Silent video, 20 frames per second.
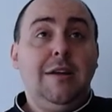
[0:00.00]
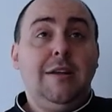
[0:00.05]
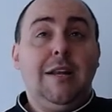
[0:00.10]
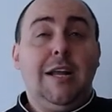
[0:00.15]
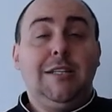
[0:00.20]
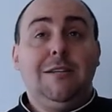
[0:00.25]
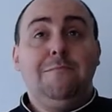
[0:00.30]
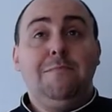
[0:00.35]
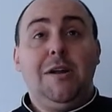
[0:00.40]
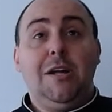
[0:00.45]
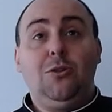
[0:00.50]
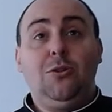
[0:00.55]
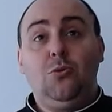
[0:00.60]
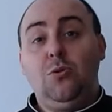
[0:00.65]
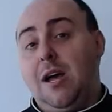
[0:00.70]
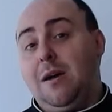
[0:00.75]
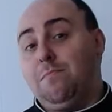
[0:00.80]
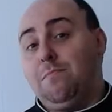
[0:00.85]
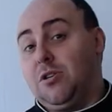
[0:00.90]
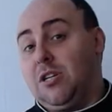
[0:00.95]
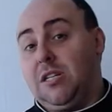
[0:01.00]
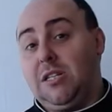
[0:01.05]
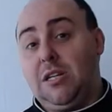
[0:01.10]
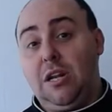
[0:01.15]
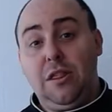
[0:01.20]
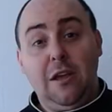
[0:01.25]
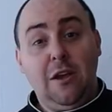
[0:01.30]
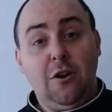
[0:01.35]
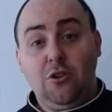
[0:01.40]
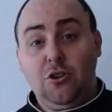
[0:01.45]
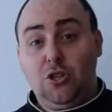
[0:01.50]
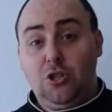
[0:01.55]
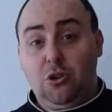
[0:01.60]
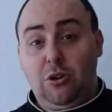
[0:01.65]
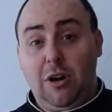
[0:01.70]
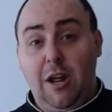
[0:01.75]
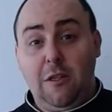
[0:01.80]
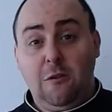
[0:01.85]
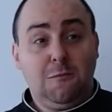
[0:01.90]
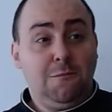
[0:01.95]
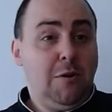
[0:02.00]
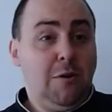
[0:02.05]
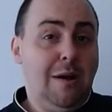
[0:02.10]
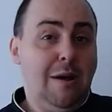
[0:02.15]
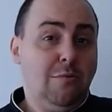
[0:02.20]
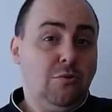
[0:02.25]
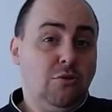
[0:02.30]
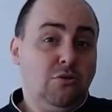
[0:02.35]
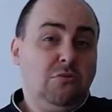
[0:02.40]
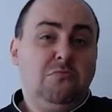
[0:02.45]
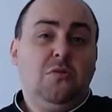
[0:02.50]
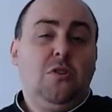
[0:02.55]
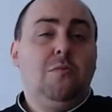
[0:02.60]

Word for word: La temperatura, pues entre 5 y 8 grados, pero vamos,